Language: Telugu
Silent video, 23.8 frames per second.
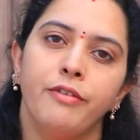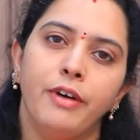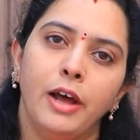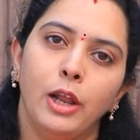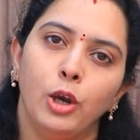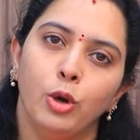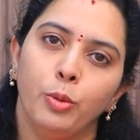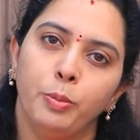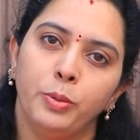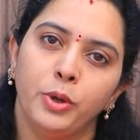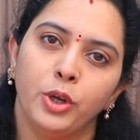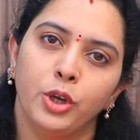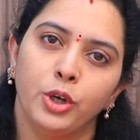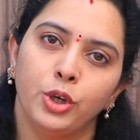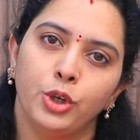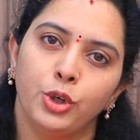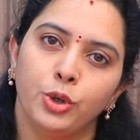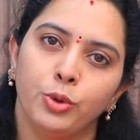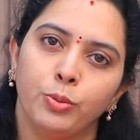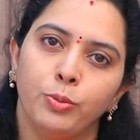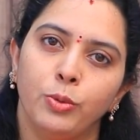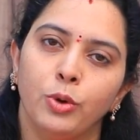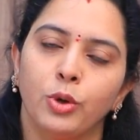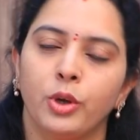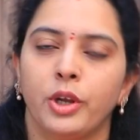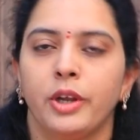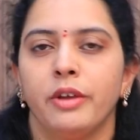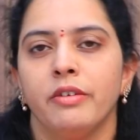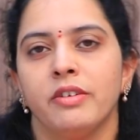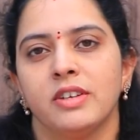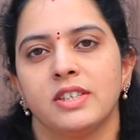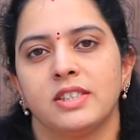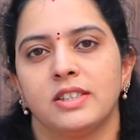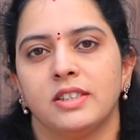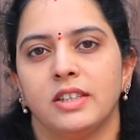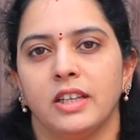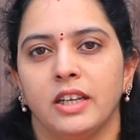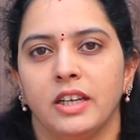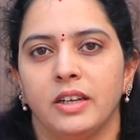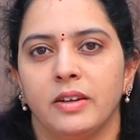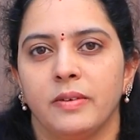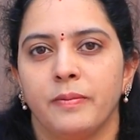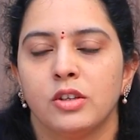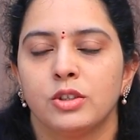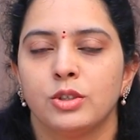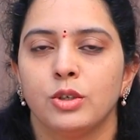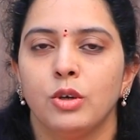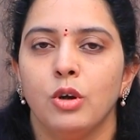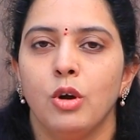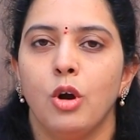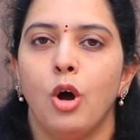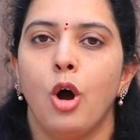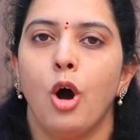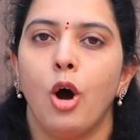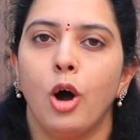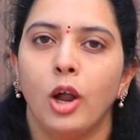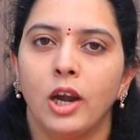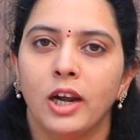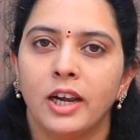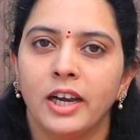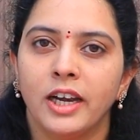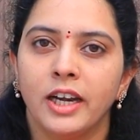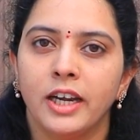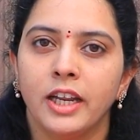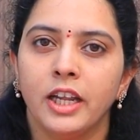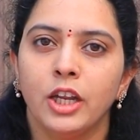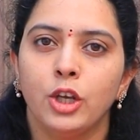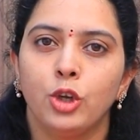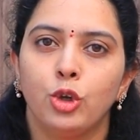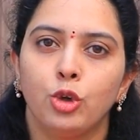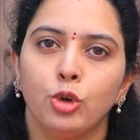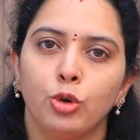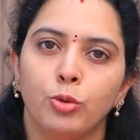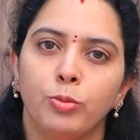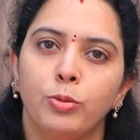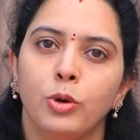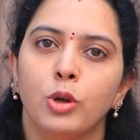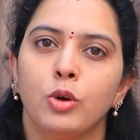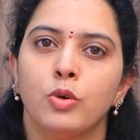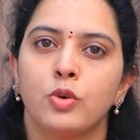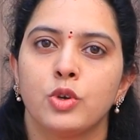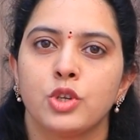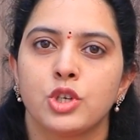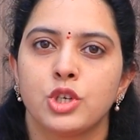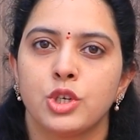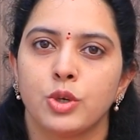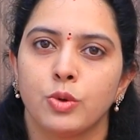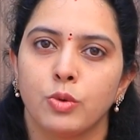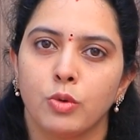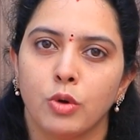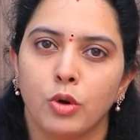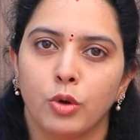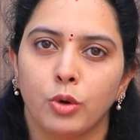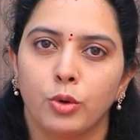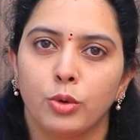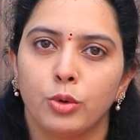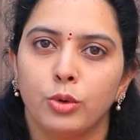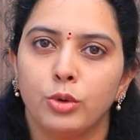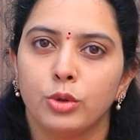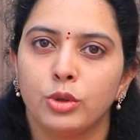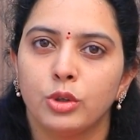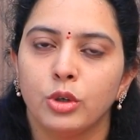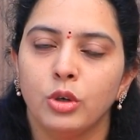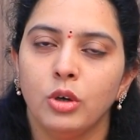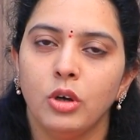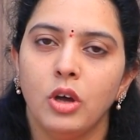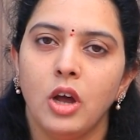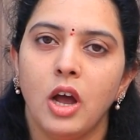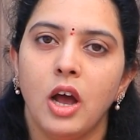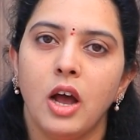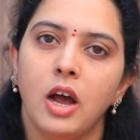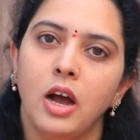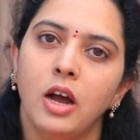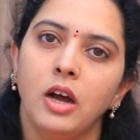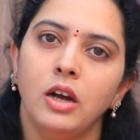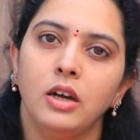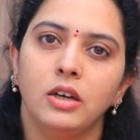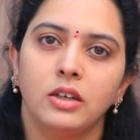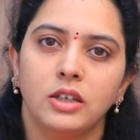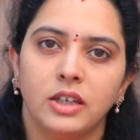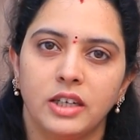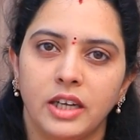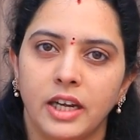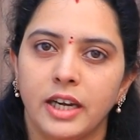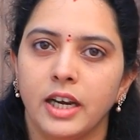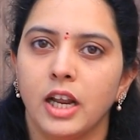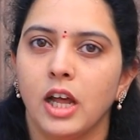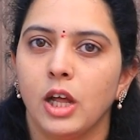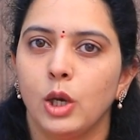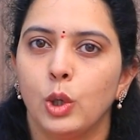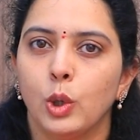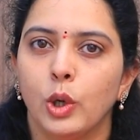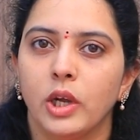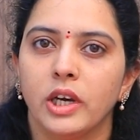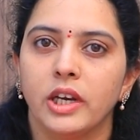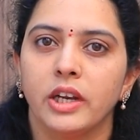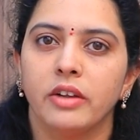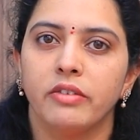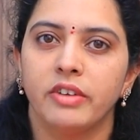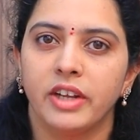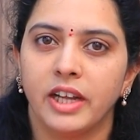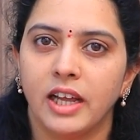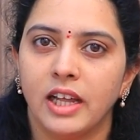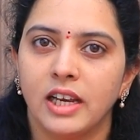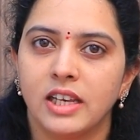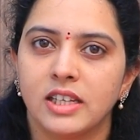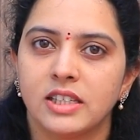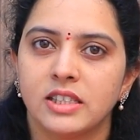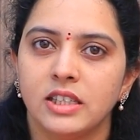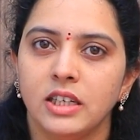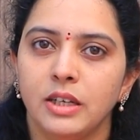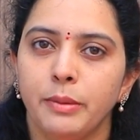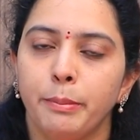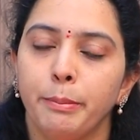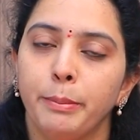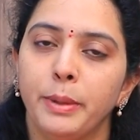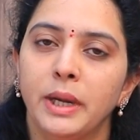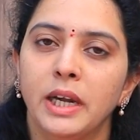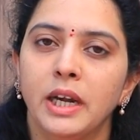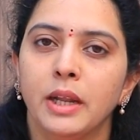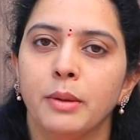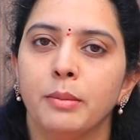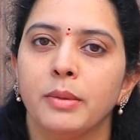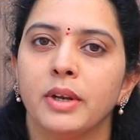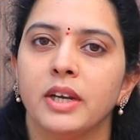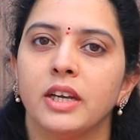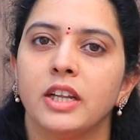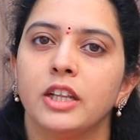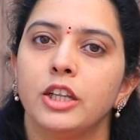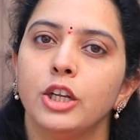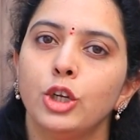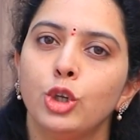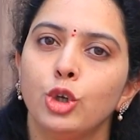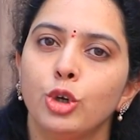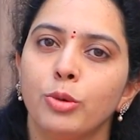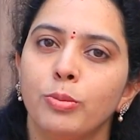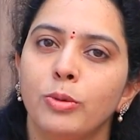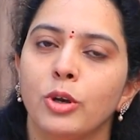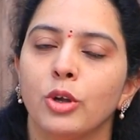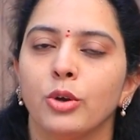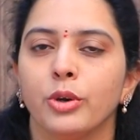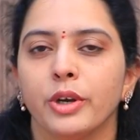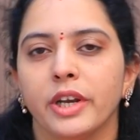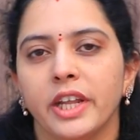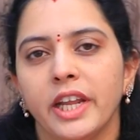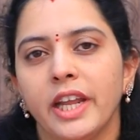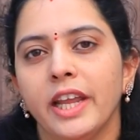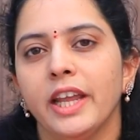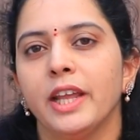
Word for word: ఫాలోపియన్ ట్యూబ్లోకి వస్తాయి సో ఆల్రెడీ ట్యూబ్లో వచ్చి ఉన్న గుడ్డుతో ఆ కణాలు అన్నవి కలిసి పిండం అన్నది ట్యూబ్లోనే